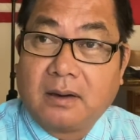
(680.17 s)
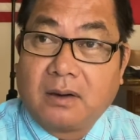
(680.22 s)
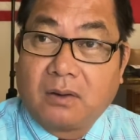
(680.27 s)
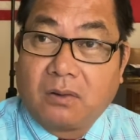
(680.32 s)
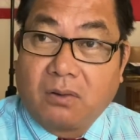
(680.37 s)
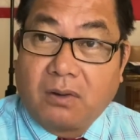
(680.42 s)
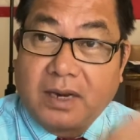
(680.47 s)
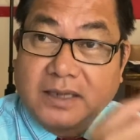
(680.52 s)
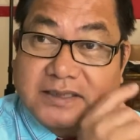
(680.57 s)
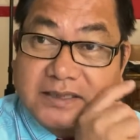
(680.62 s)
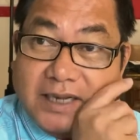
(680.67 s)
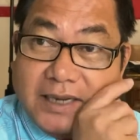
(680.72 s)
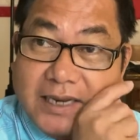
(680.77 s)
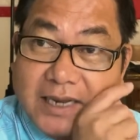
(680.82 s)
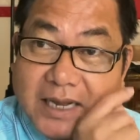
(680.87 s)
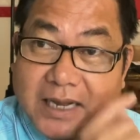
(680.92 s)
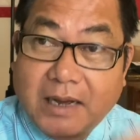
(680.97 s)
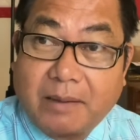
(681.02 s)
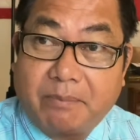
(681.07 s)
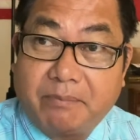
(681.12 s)
rồi là sẽ
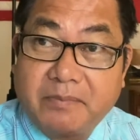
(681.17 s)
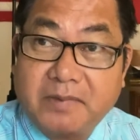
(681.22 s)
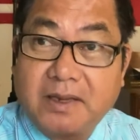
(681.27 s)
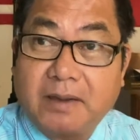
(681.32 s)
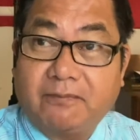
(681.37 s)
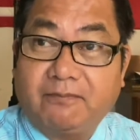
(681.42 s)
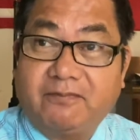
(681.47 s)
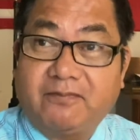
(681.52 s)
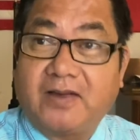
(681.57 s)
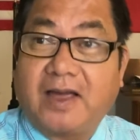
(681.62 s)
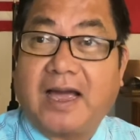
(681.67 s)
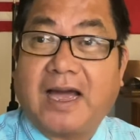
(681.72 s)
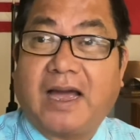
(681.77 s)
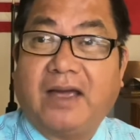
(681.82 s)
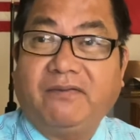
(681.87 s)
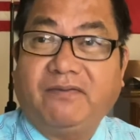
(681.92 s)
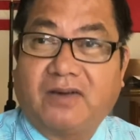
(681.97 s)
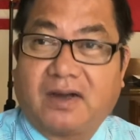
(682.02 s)
gầm nhấm về hải